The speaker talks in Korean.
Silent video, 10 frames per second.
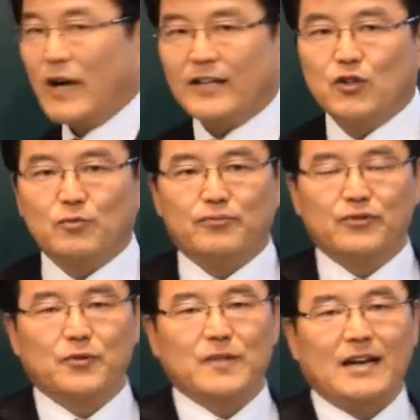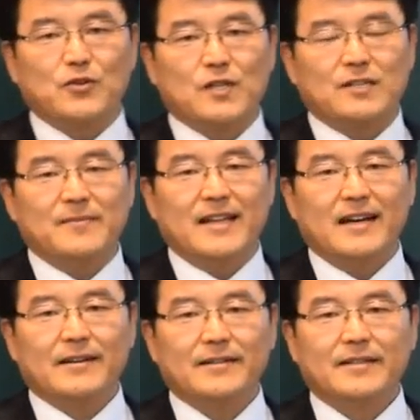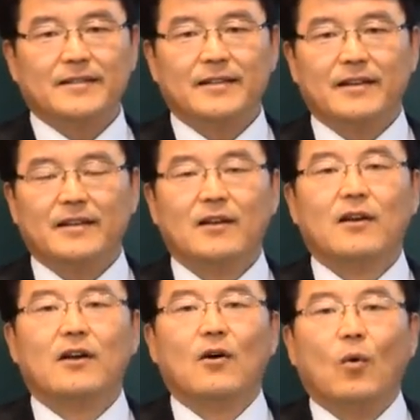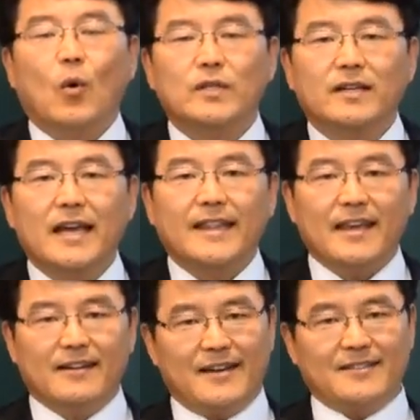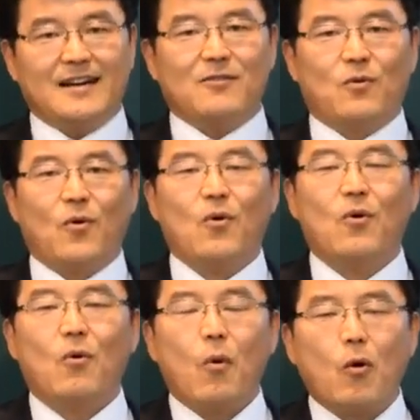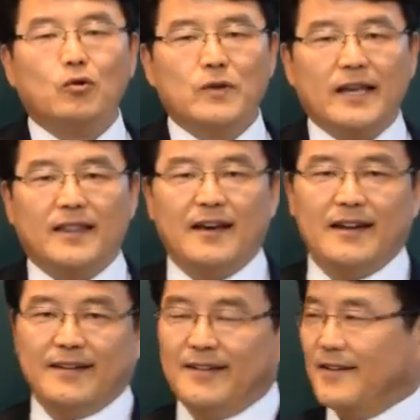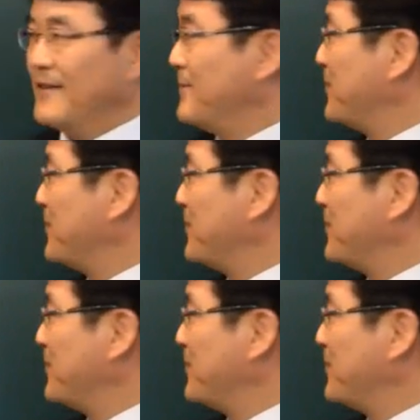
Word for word: 가지로 분류 나눌 수 있습니다. 오전에 태어난 거하고 오후에 태어난 거.